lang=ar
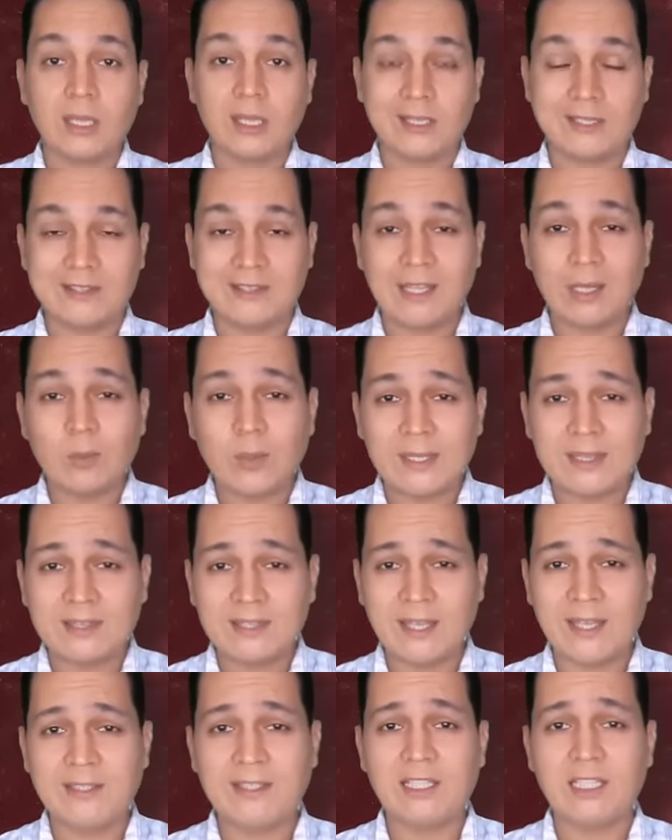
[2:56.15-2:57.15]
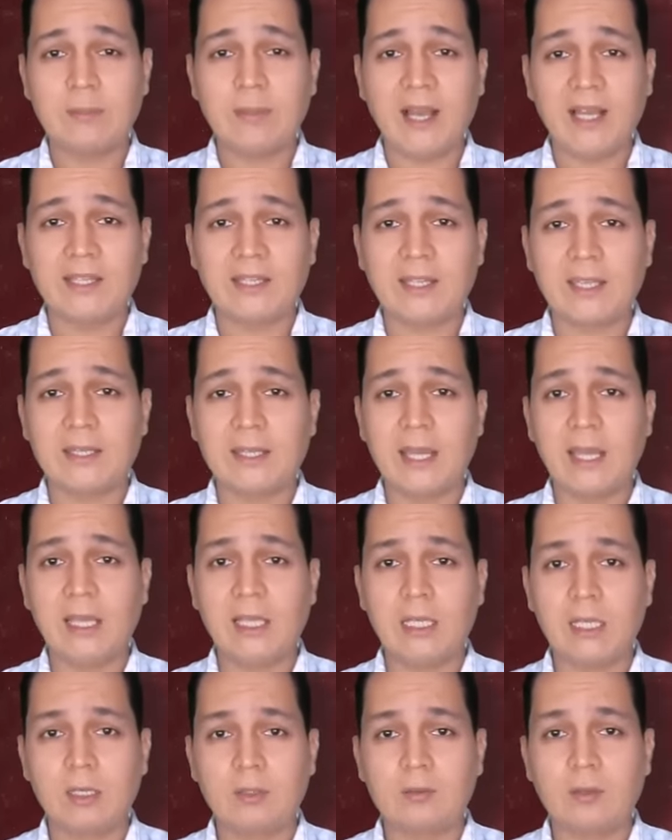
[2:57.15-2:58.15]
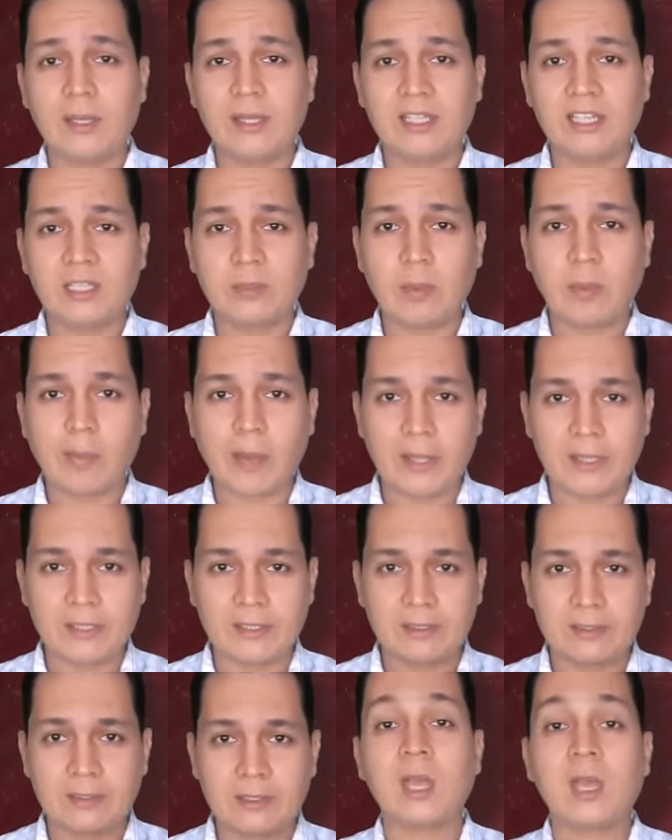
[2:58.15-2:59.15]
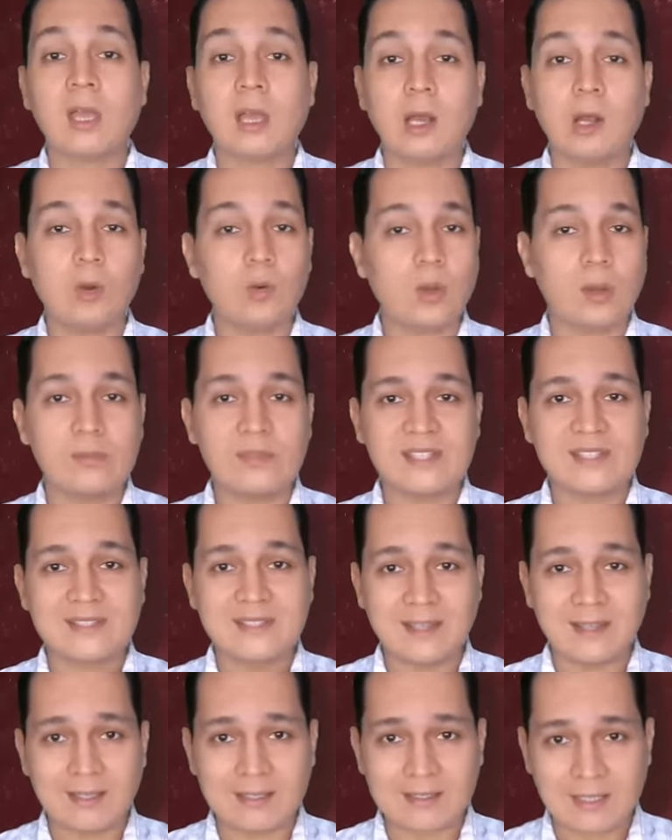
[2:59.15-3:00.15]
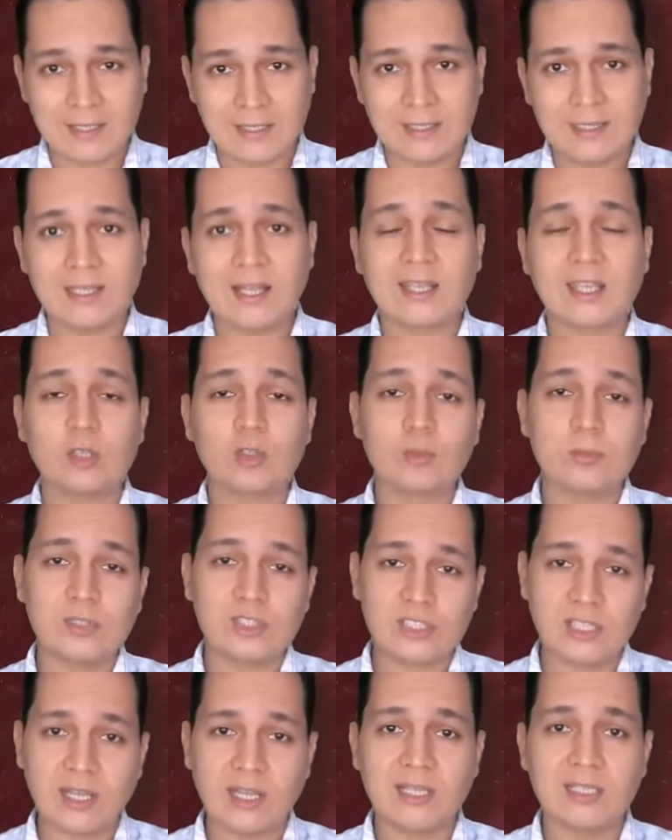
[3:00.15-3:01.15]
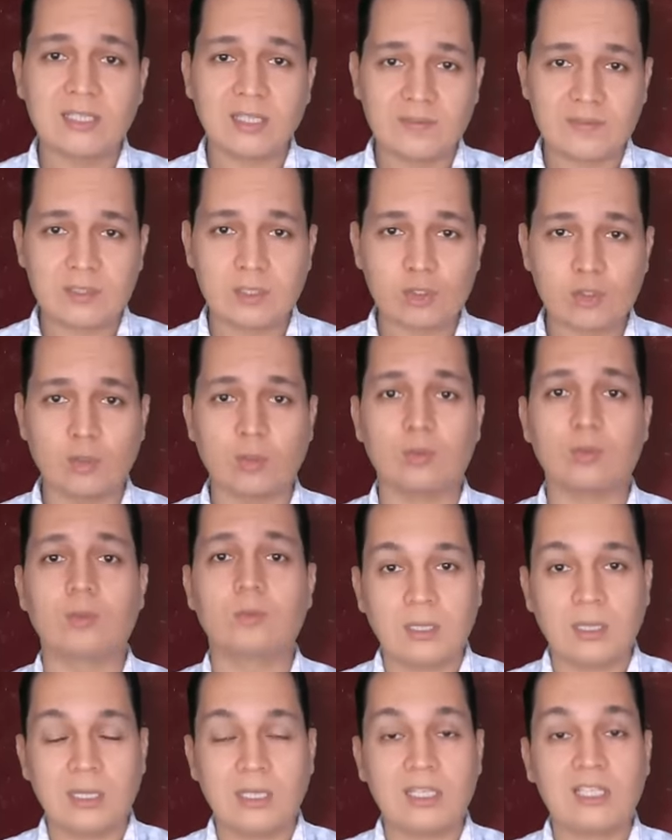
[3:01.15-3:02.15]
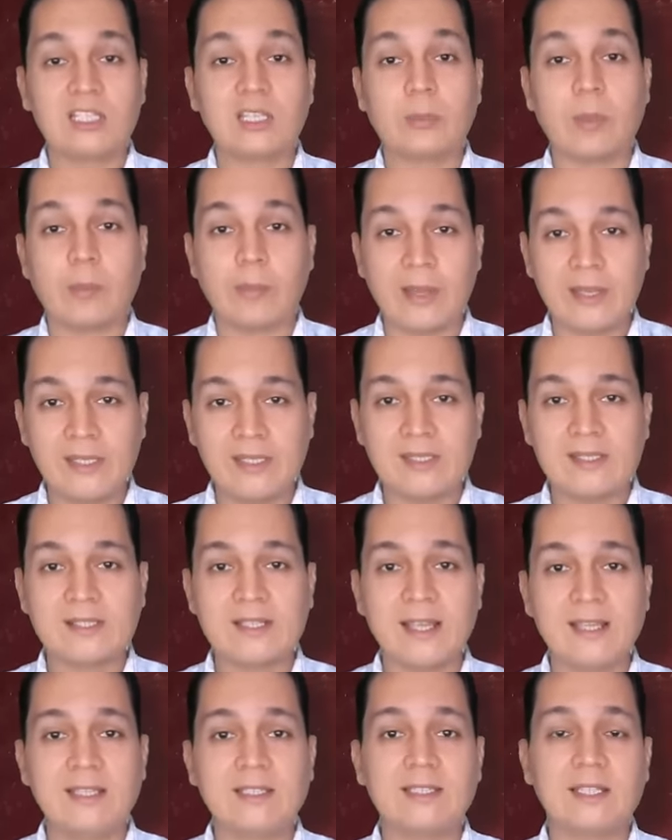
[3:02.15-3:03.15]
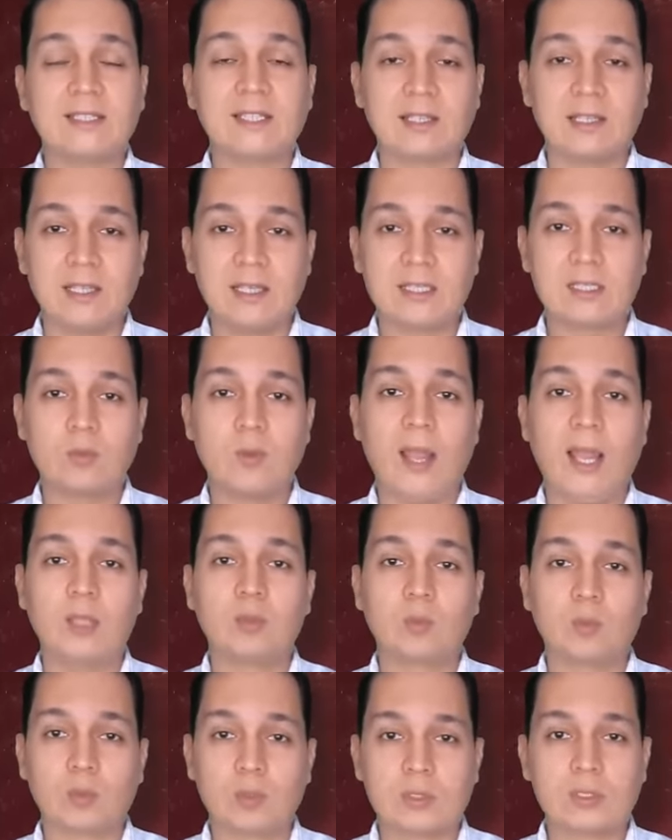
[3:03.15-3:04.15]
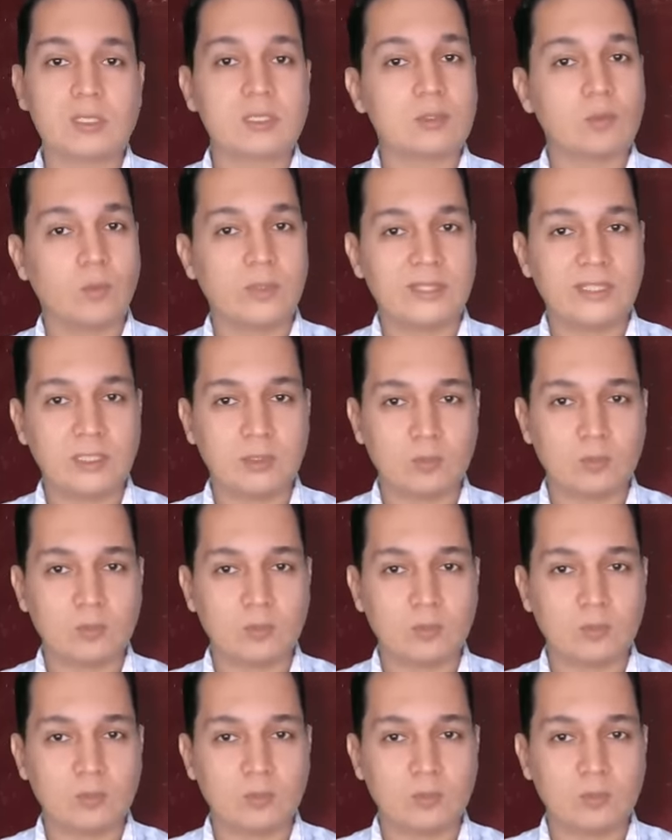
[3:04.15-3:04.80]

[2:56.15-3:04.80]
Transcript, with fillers: الدواء التاني اللي بعد كده اللي هو اندبامايد هو مش سيازايد لكنه بيشتغل نفس شغله الاندبامايد زي الناتريلكس واحد ونص واتنين